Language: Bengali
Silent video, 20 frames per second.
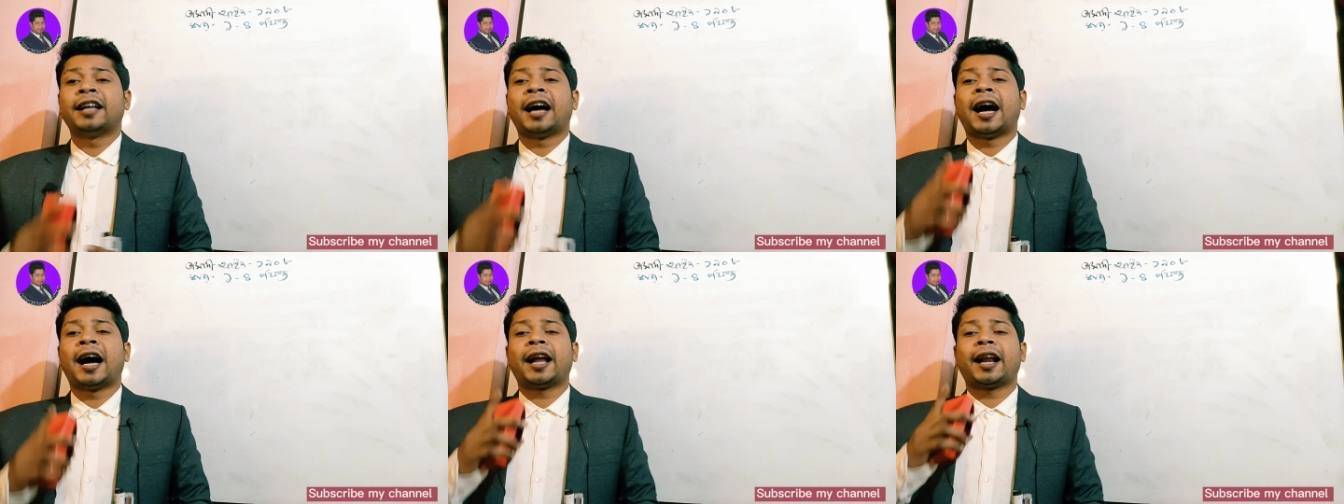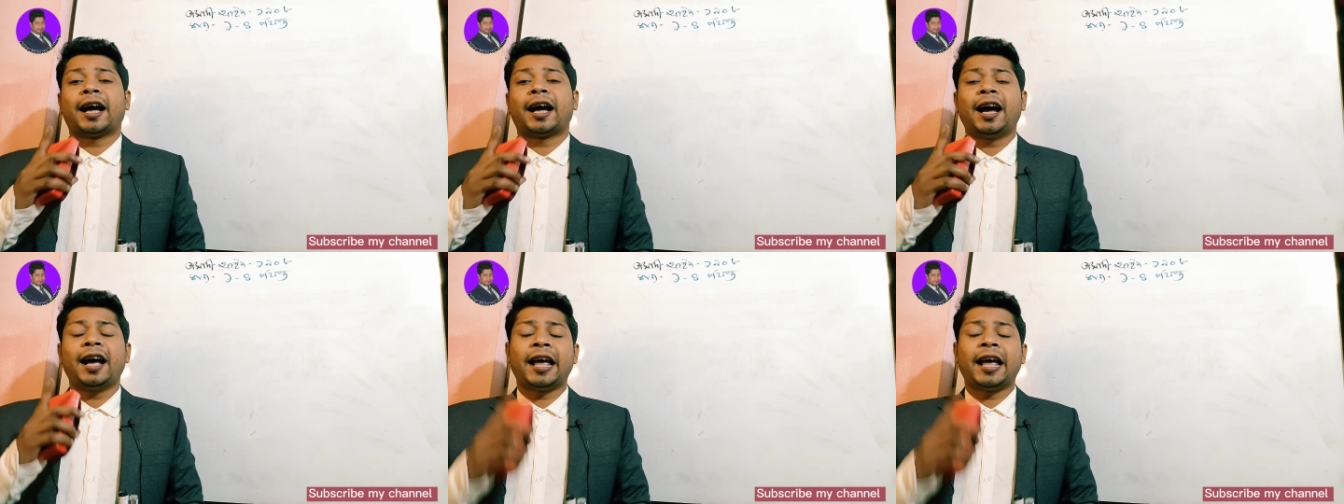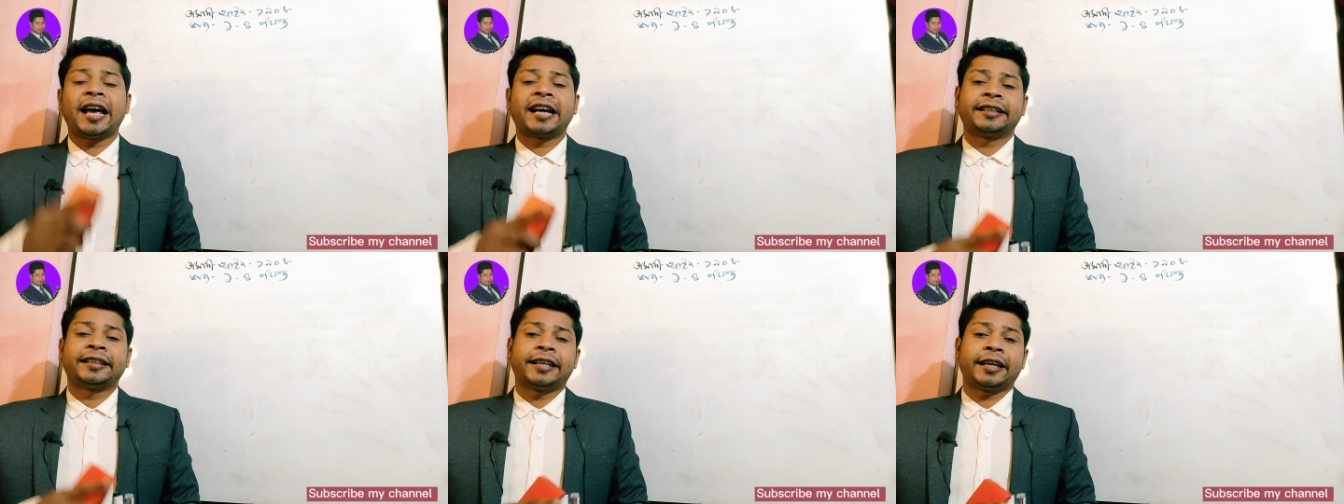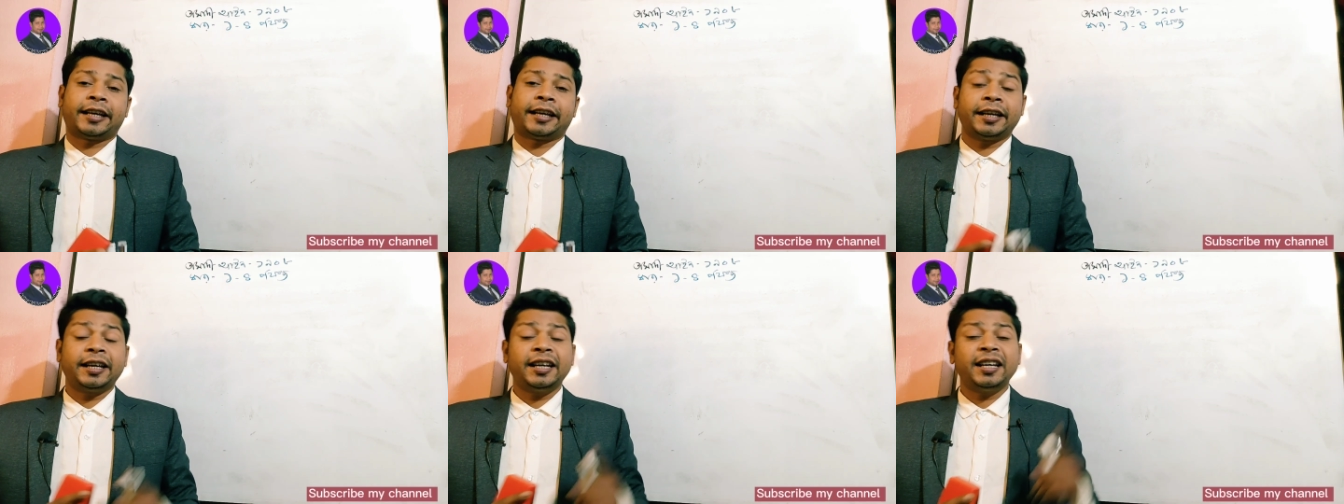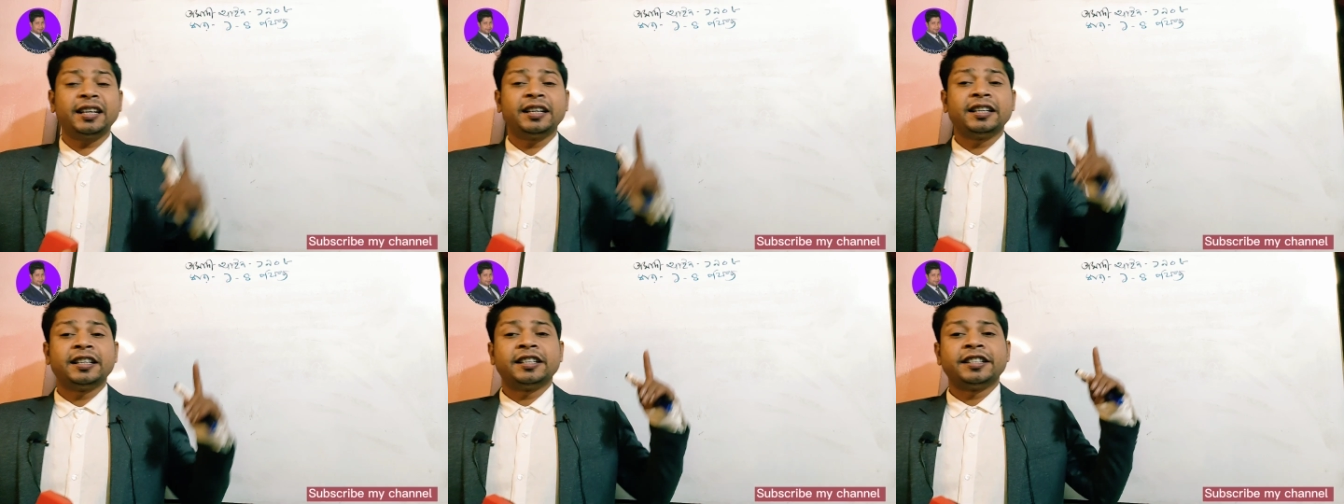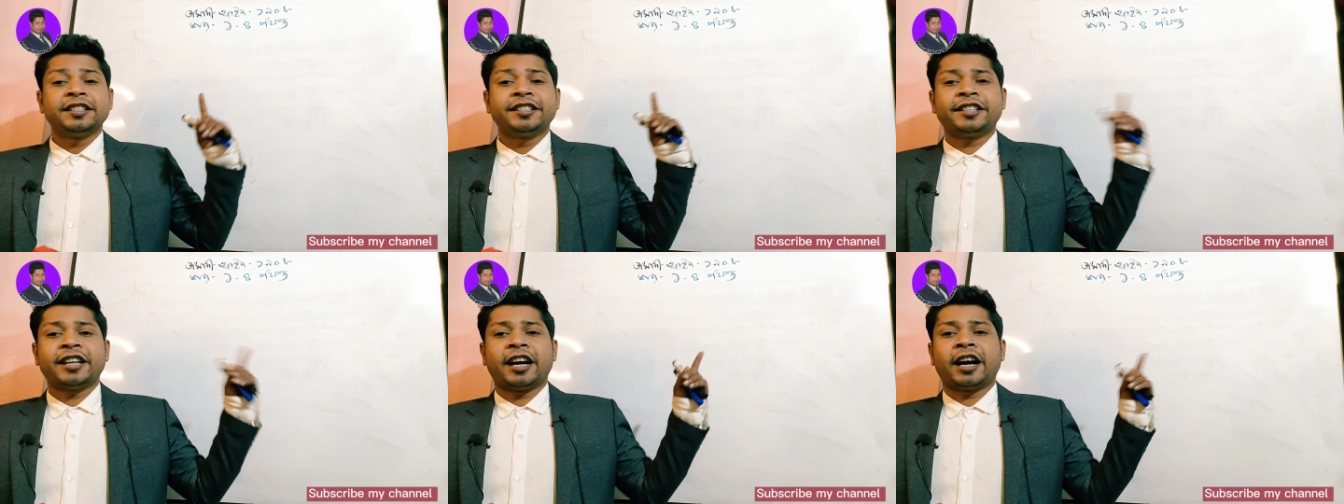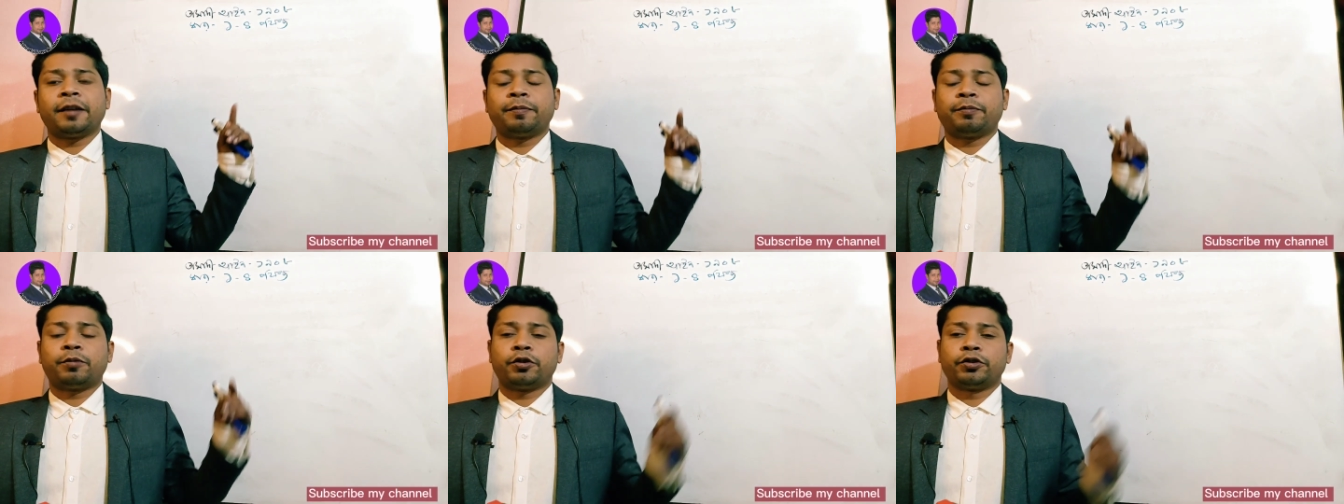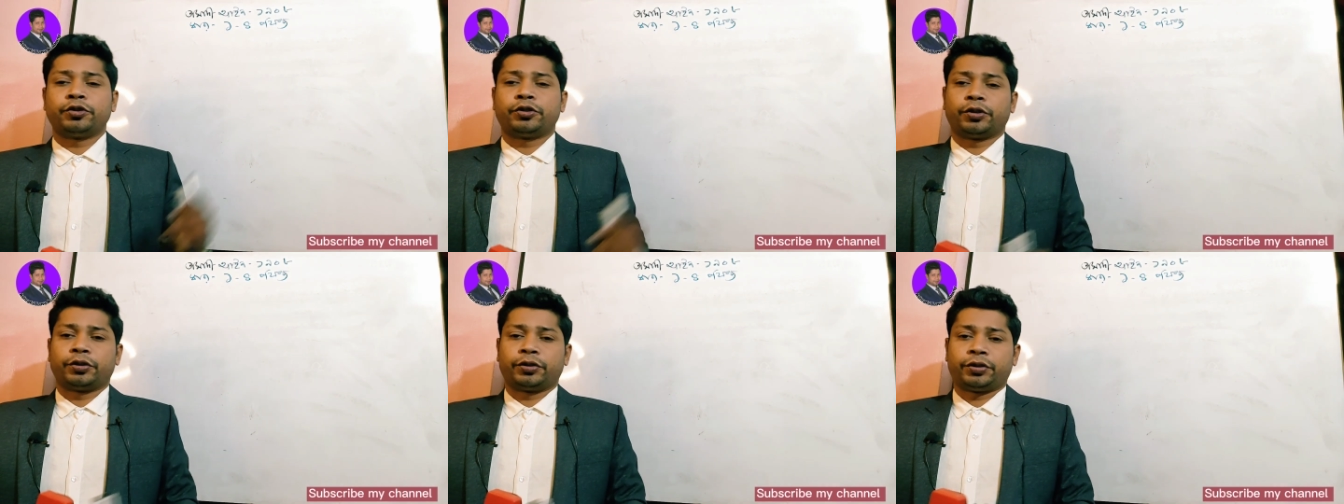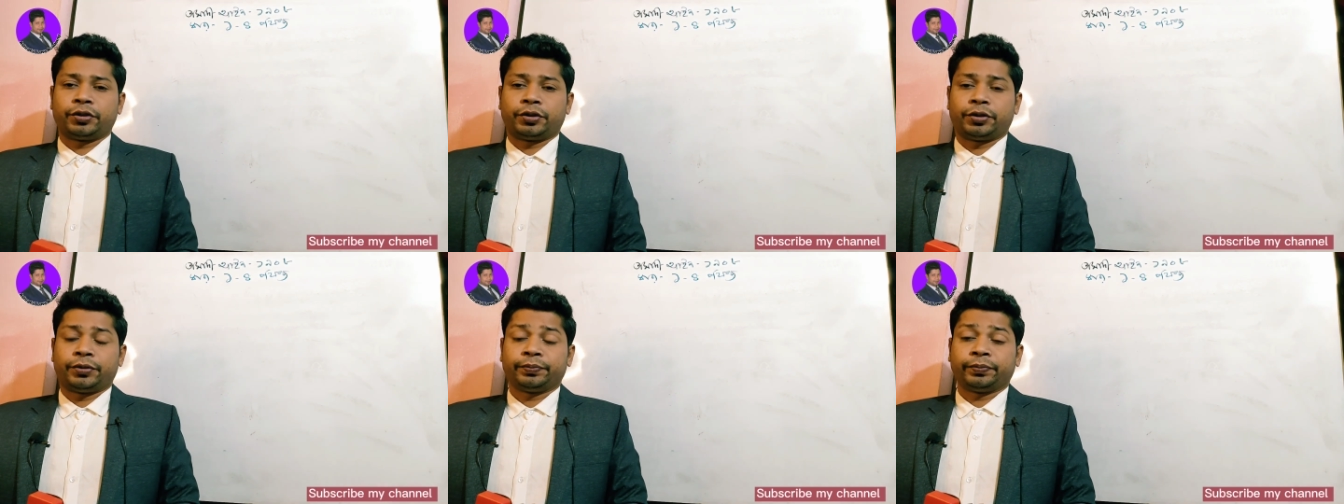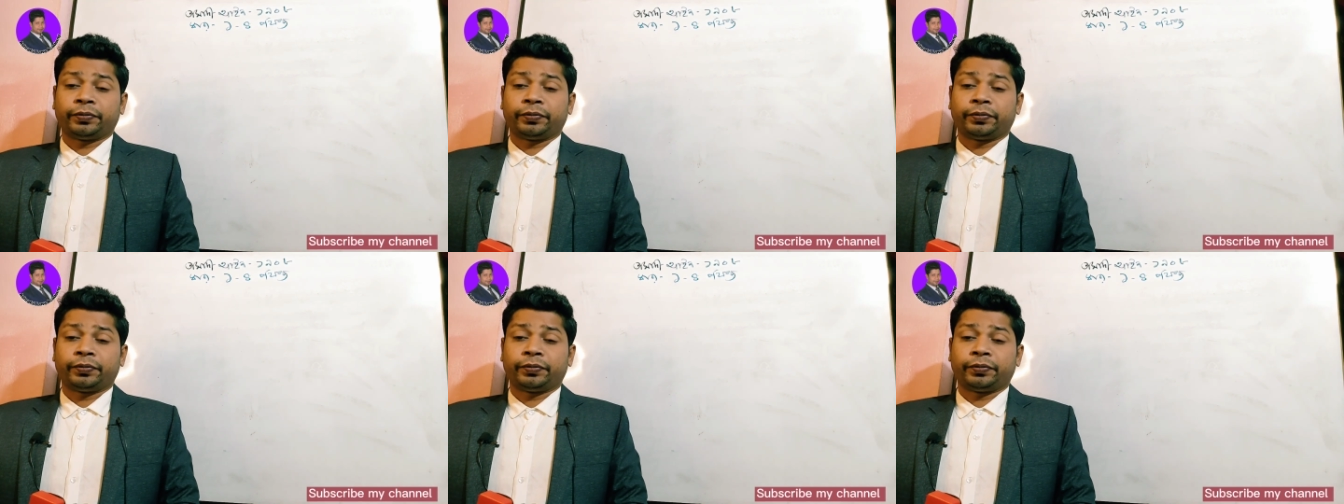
ধারা এক থেকে চার পর্যন্ত